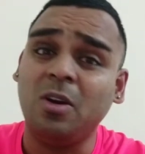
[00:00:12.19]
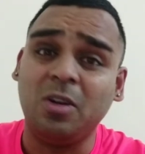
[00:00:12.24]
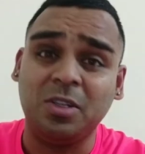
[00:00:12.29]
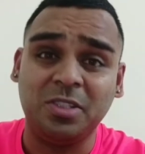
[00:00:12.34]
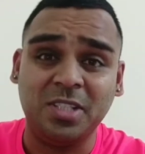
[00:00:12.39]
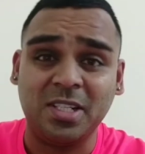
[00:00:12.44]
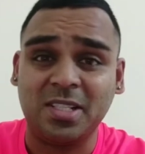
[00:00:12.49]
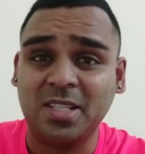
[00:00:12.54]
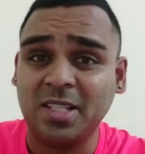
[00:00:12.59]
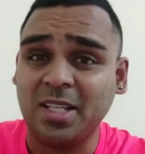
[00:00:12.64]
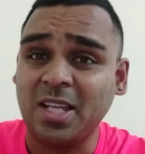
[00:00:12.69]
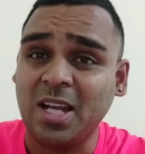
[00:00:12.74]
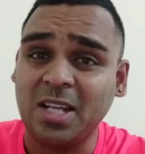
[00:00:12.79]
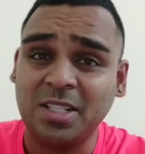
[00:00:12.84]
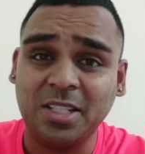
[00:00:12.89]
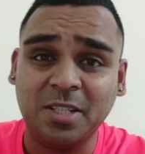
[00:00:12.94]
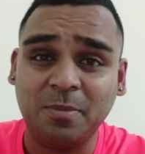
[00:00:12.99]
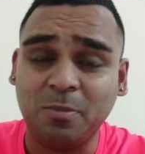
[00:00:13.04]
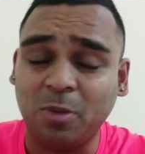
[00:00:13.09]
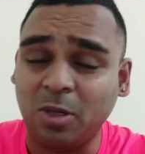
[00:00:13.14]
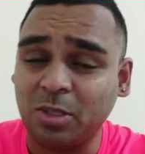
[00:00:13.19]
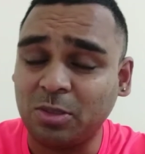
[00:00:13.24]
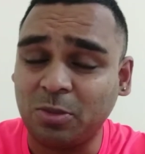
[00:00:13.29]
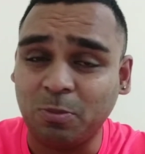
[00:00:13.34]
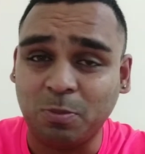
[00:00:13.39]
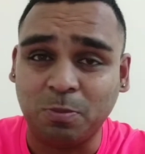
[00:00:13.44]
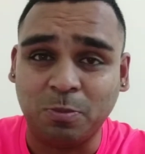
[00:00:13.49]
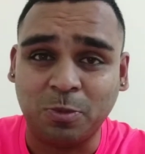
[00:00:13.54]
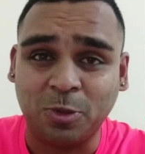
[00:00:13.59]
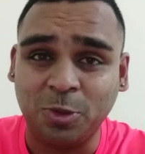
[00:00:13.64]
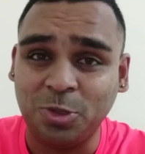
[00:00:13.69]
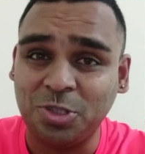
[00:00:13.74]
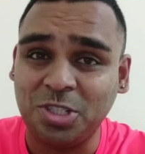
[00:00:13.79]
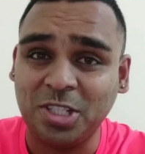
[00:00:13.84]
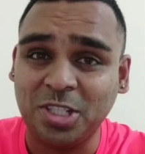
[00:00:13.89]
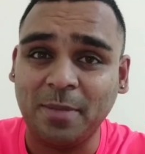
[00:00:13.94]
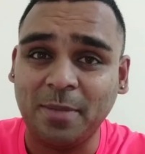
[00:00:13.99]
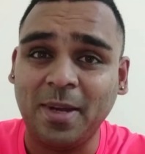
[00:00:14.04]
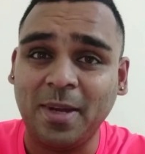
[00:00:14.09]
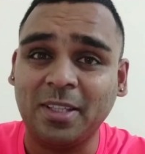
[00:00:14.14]
और जैसे कि आज एक बहुत
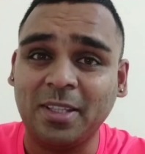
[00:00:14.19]
खुशी की